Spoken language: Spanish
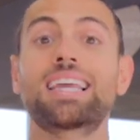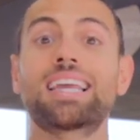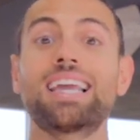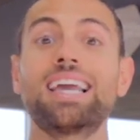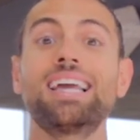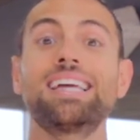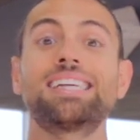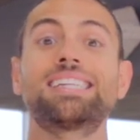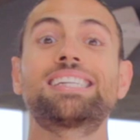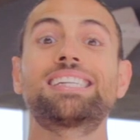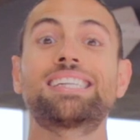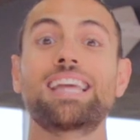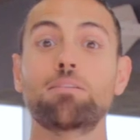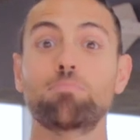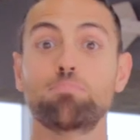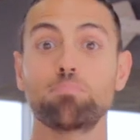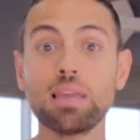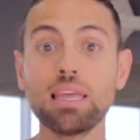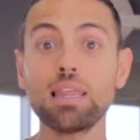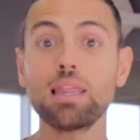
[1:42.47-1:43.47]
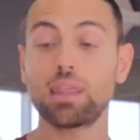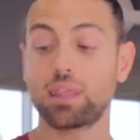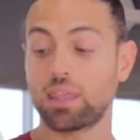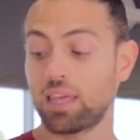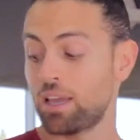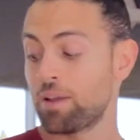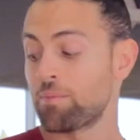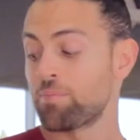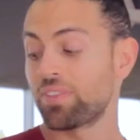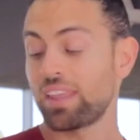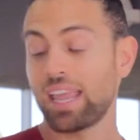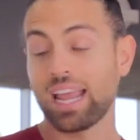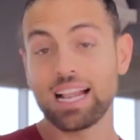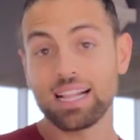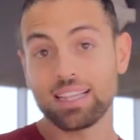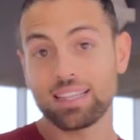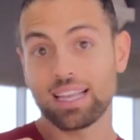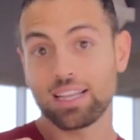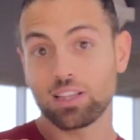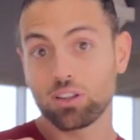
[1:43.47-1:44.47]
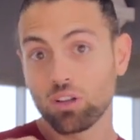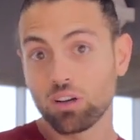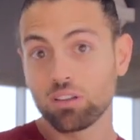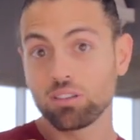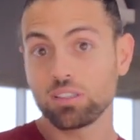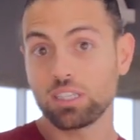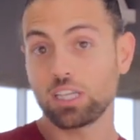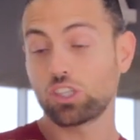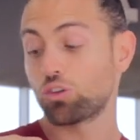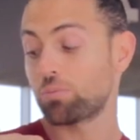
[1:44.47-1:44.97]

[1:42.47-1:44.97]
que se pince el tendón de